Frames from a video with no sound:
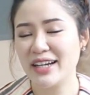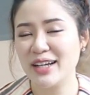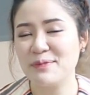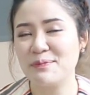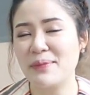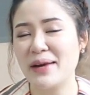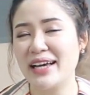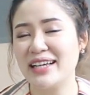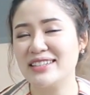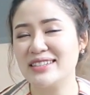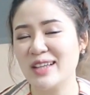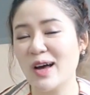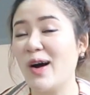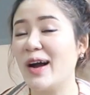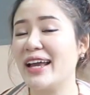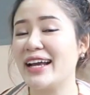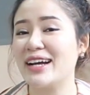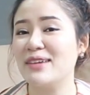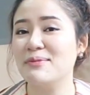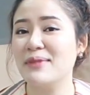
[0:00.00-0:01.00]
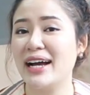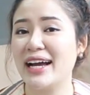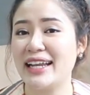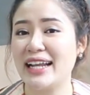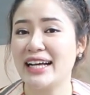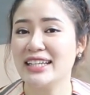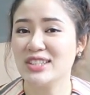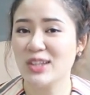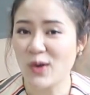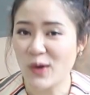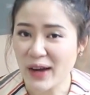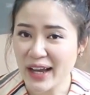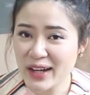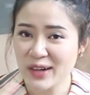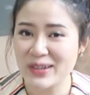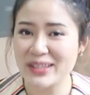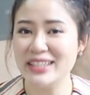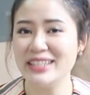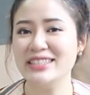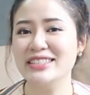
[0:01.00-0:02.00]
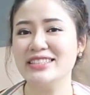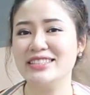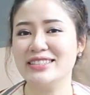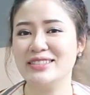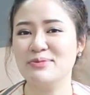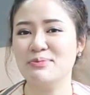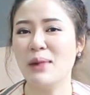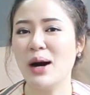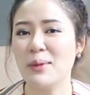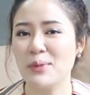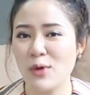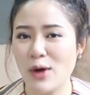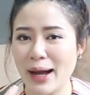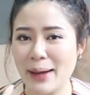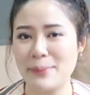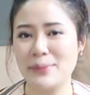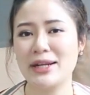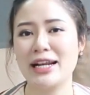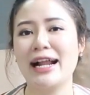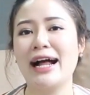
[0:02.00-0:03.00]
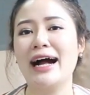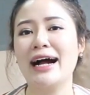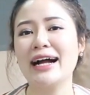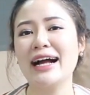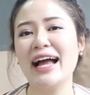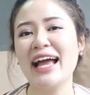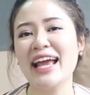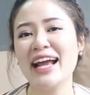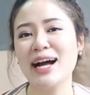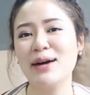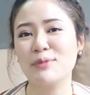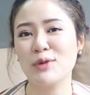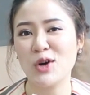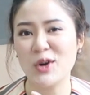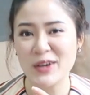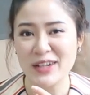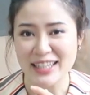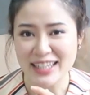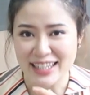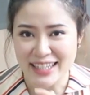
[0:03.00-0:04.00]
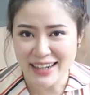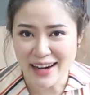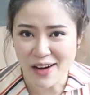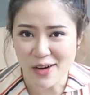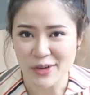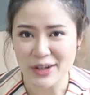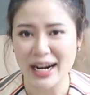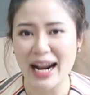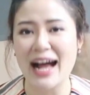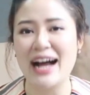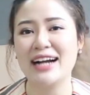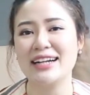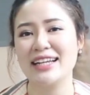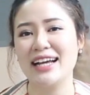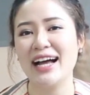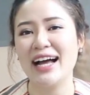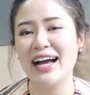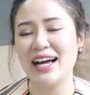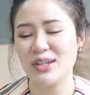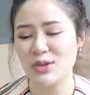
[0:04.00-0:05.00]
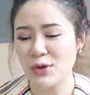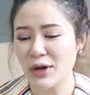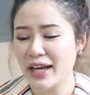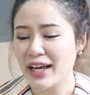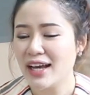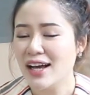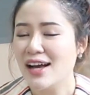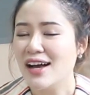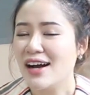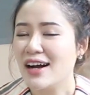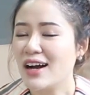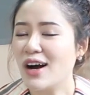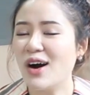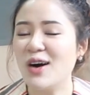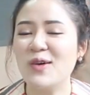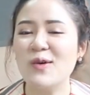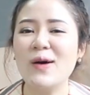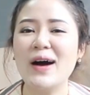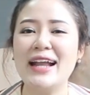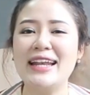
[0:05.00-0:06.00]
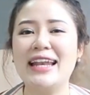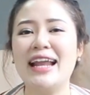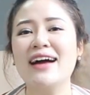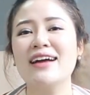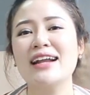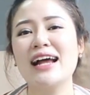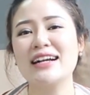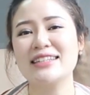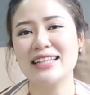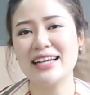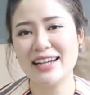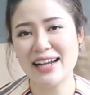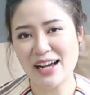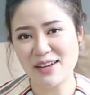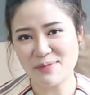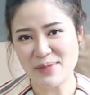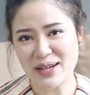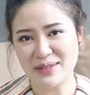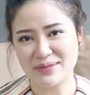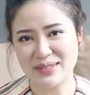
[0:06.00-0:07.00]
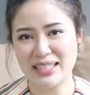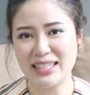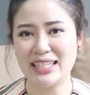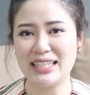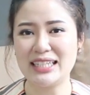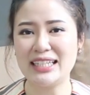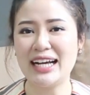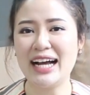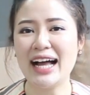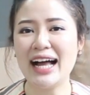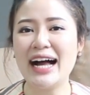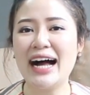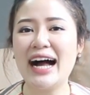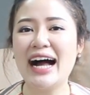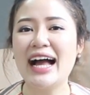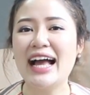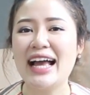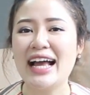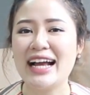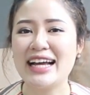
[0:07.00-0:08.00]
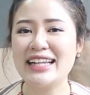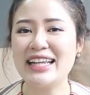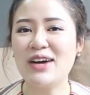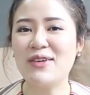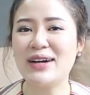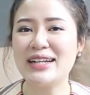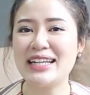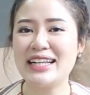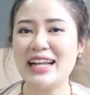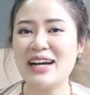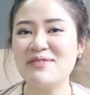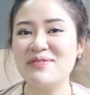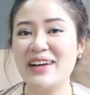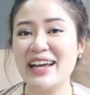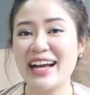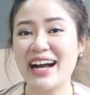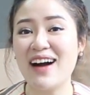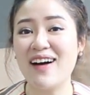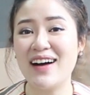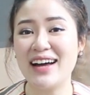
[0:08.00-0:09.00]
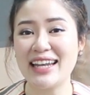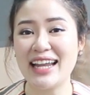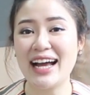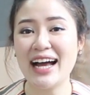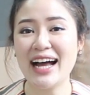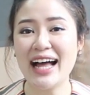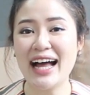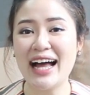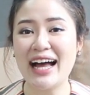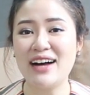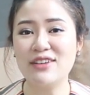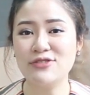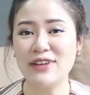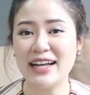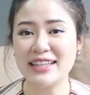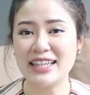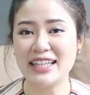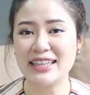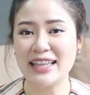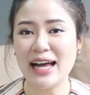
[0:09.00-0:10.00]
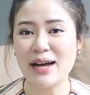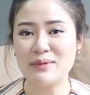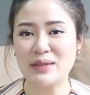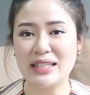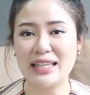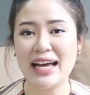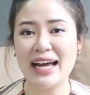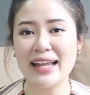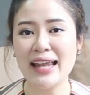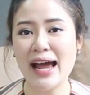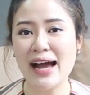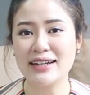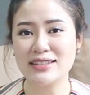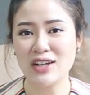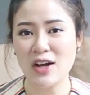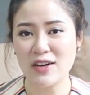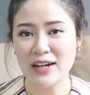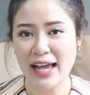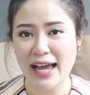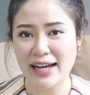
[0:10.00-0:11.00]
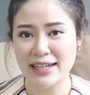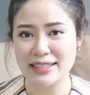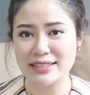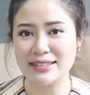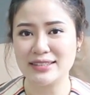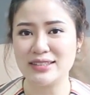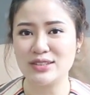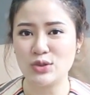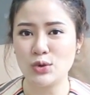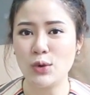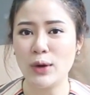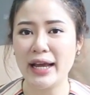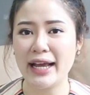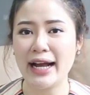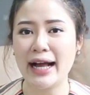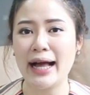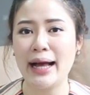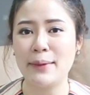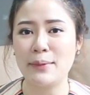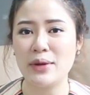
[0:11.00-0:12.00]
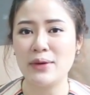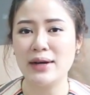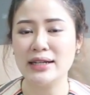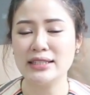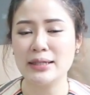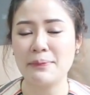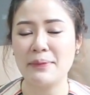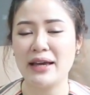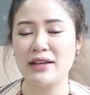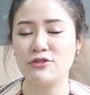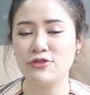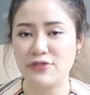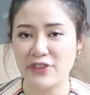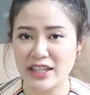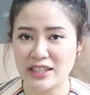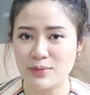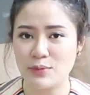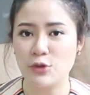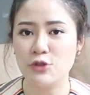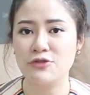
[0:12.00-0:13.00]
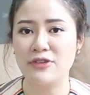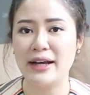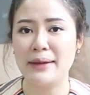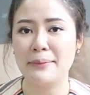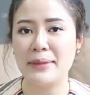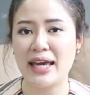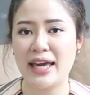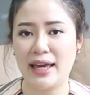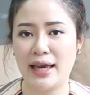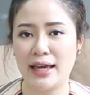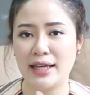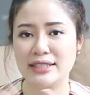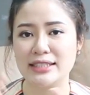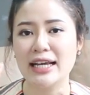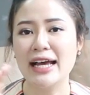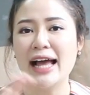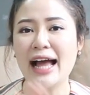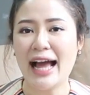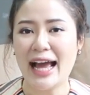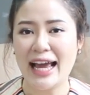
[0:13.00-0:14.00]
รีบไปสอยกันมานะส่งให้คนอื่นมอบความรักให้กับคนที่เรารักนะคะด้วยของขวัญน่ารักแบบนี้นะคะงั้นเดี๋ยววันนี้นะไปก่อนนะคะฝากติดตามนีน่าทางช่องทางอื่นๆด้วยค่ะไม่ว่าจะเป็น Facebook Fanpage